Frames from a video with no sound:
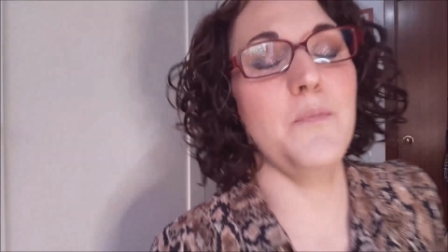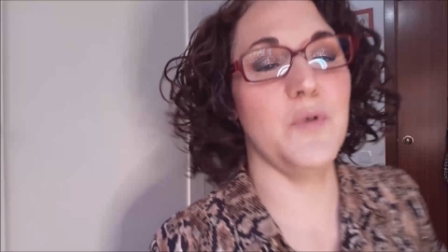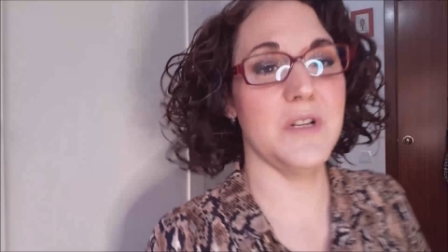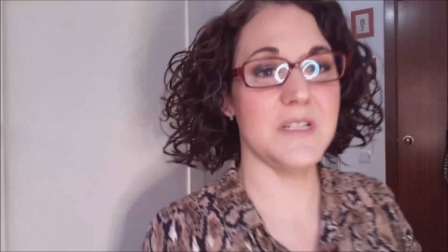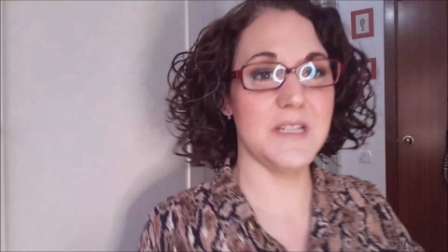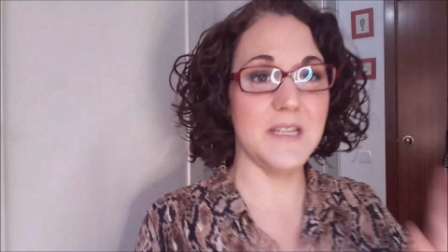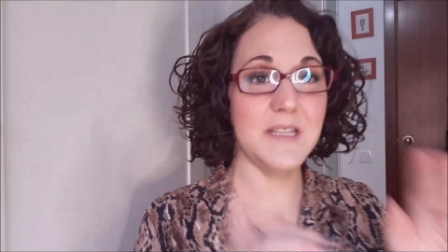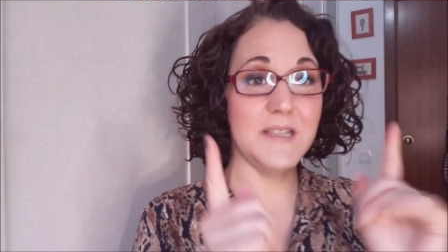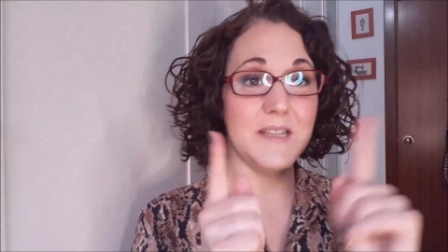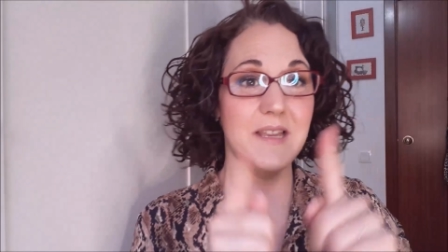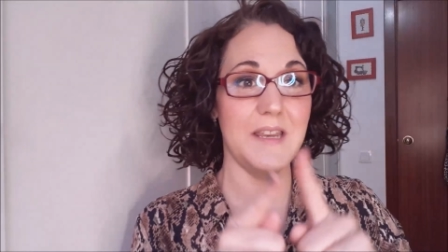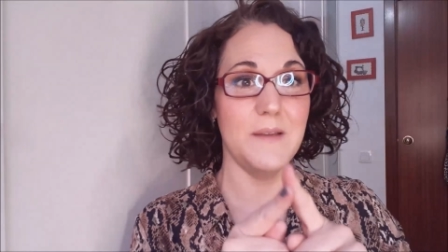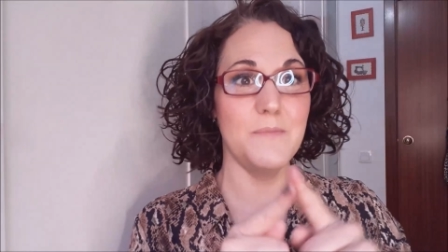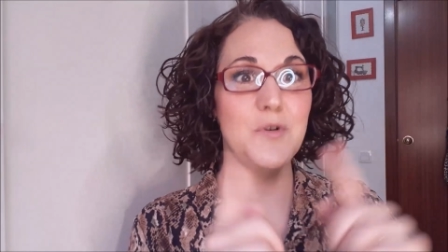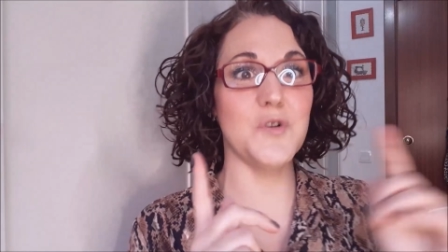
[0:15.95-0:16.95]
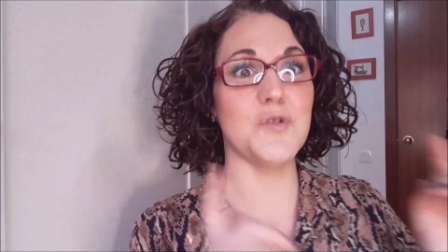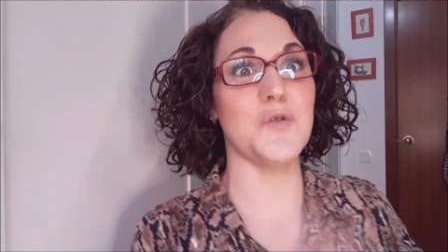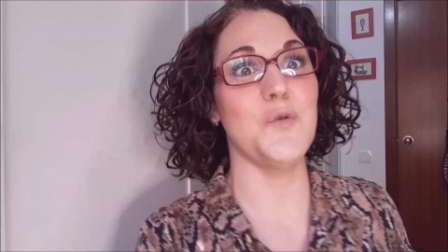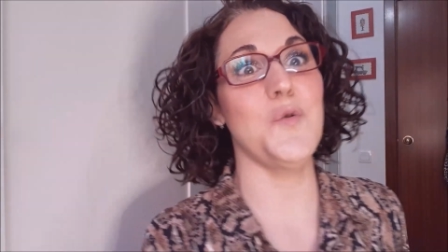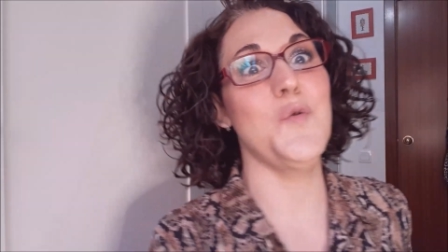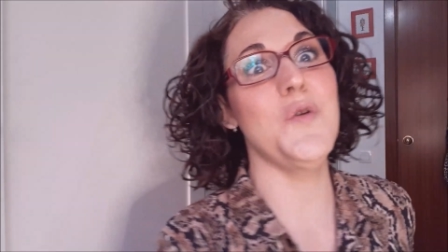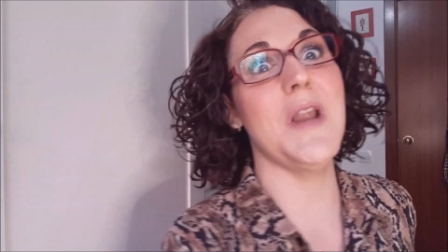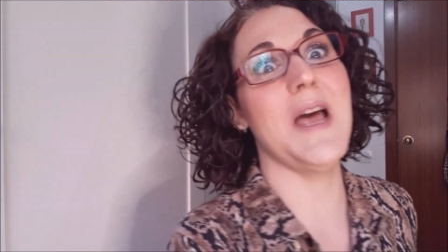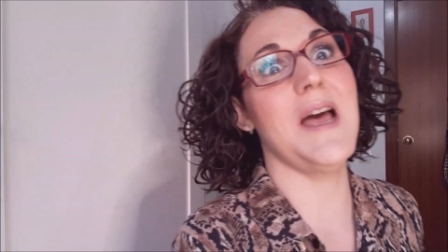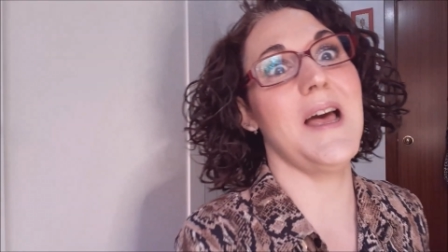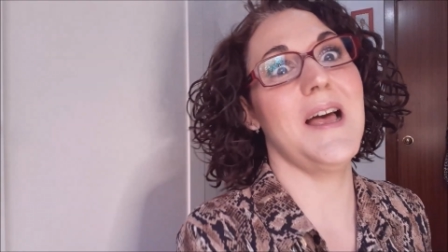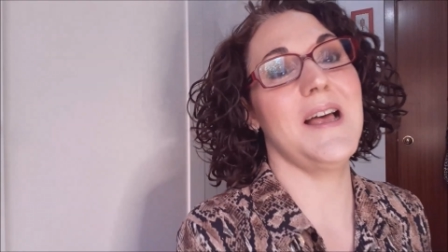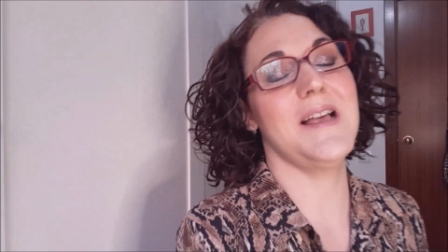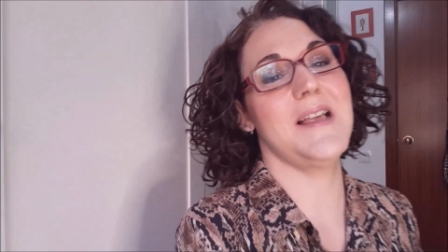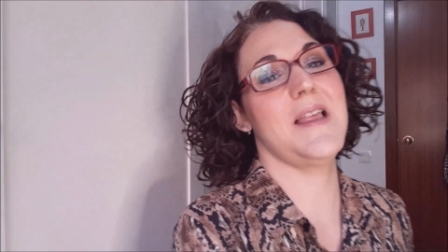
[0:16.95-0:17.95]
Pues sí, tenemos una
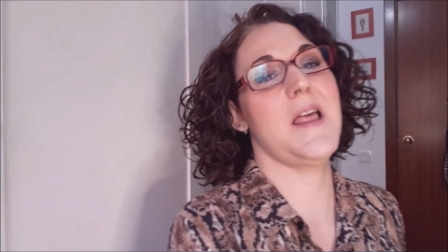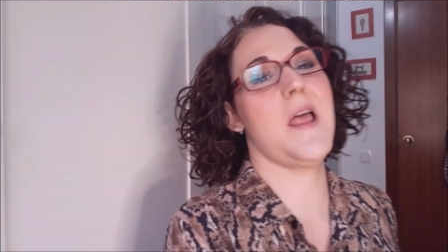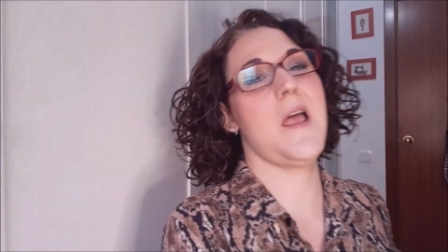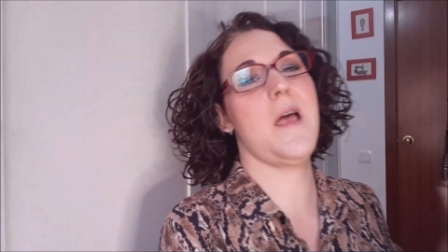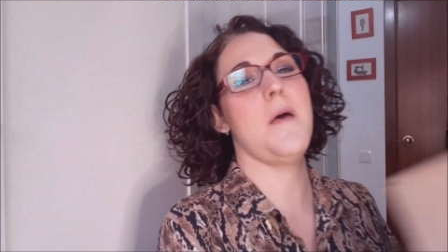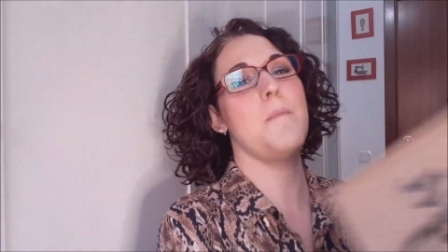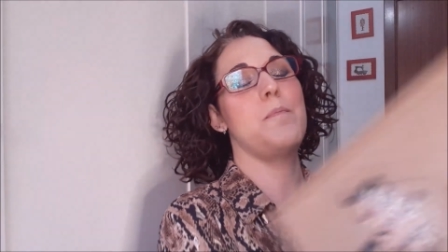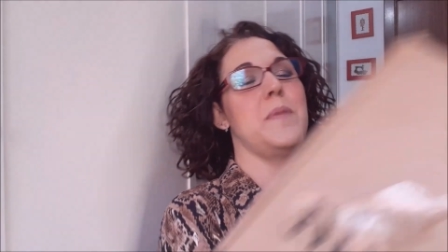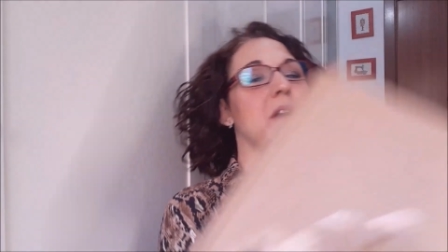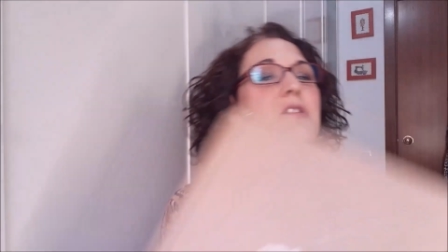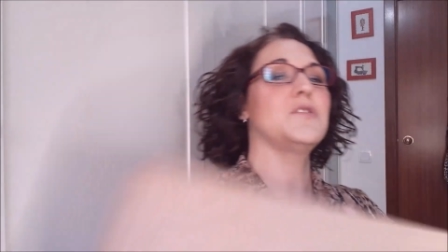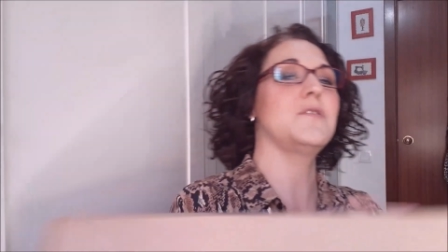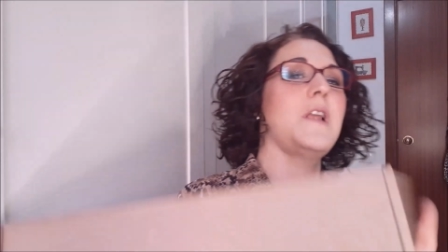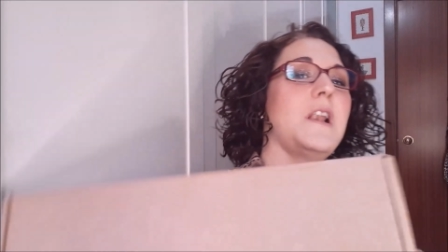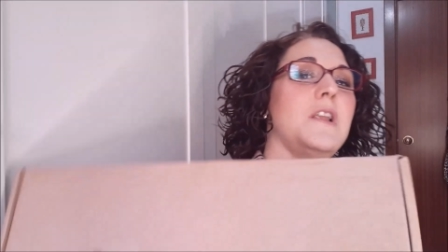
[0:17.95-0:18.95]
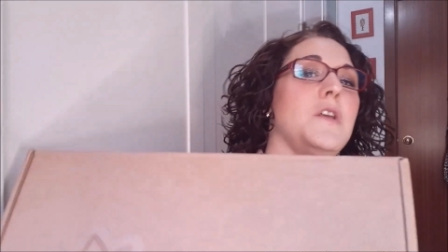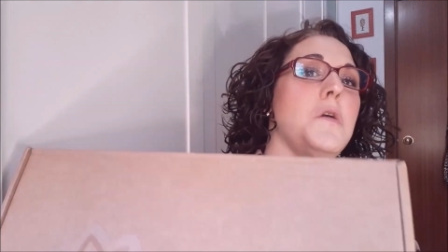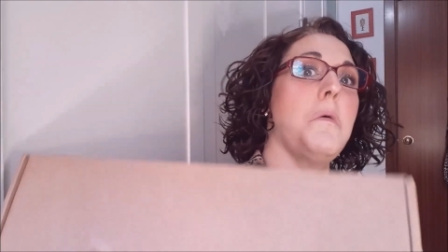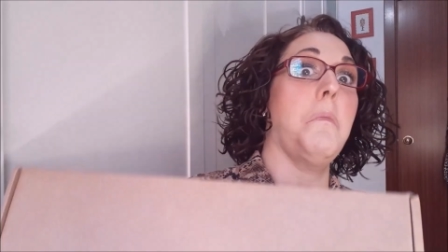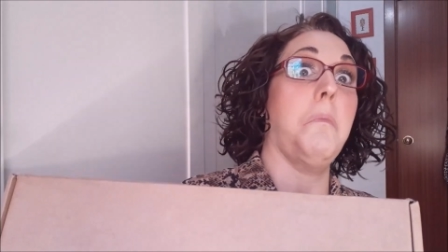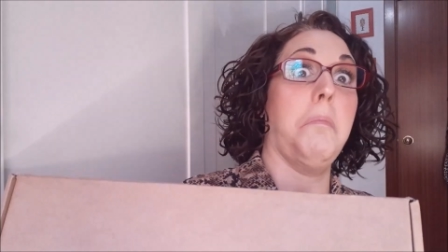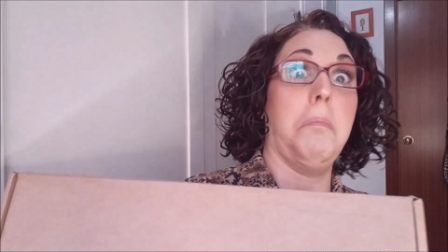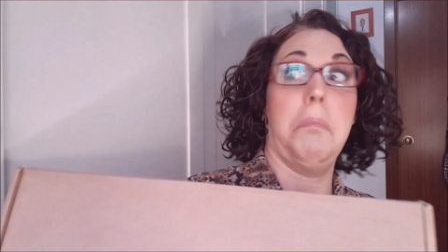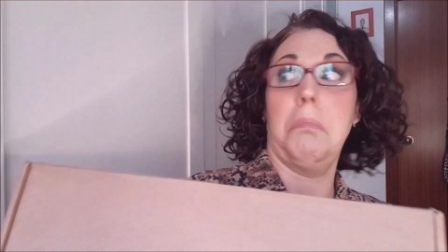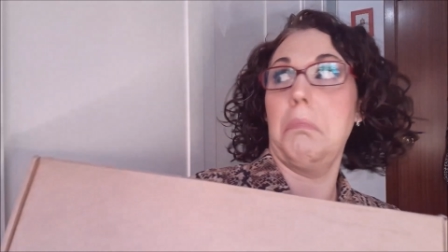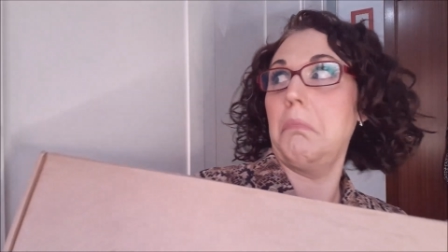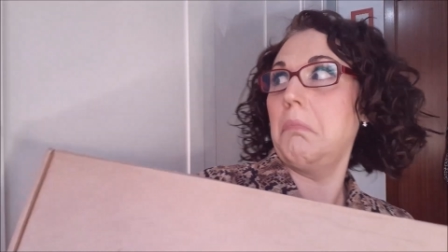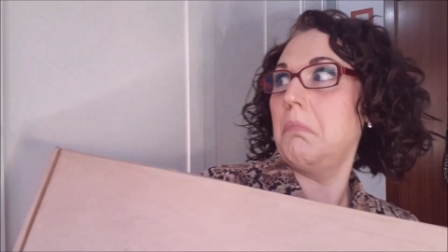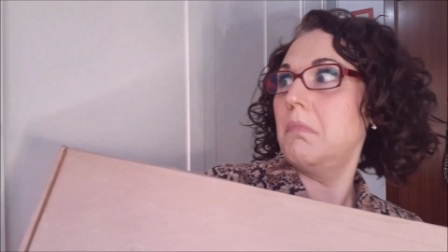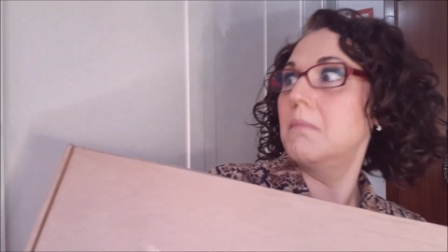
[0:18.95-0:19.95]
personal.
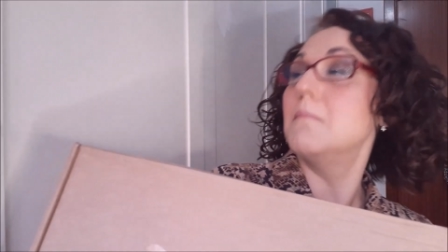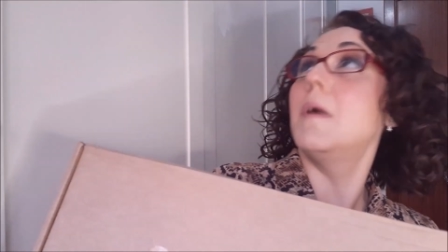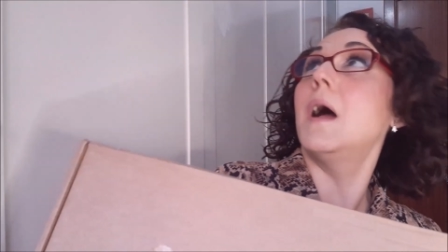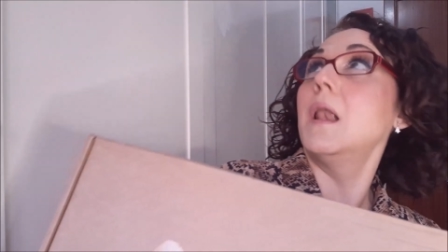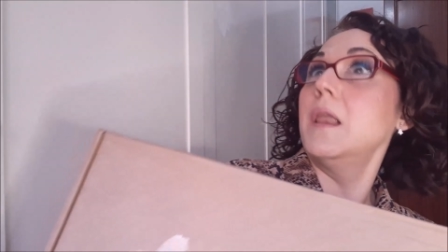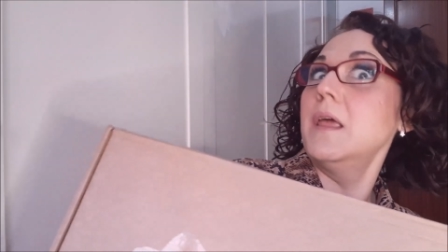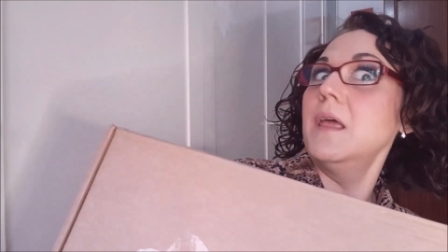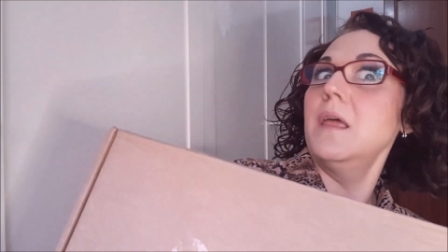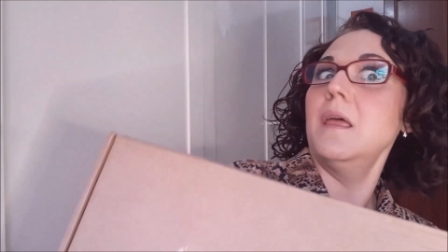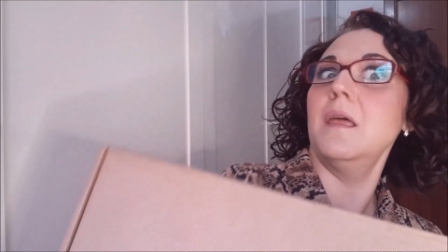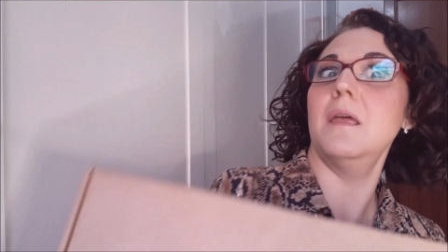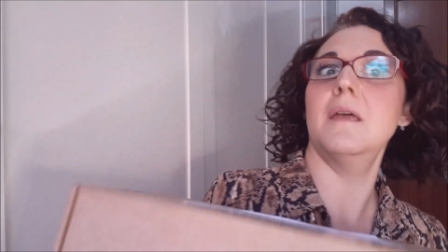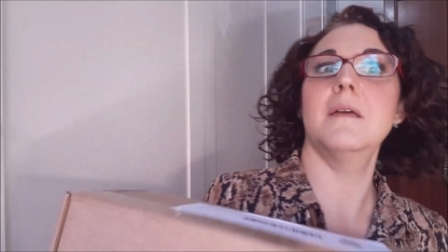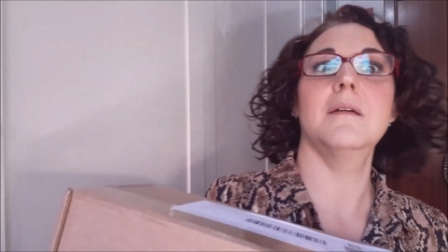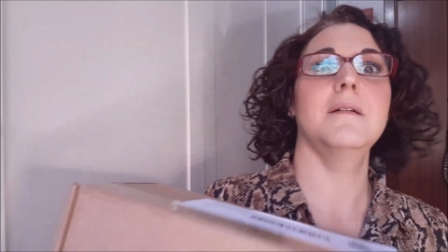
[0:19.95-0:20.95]
¿Vale?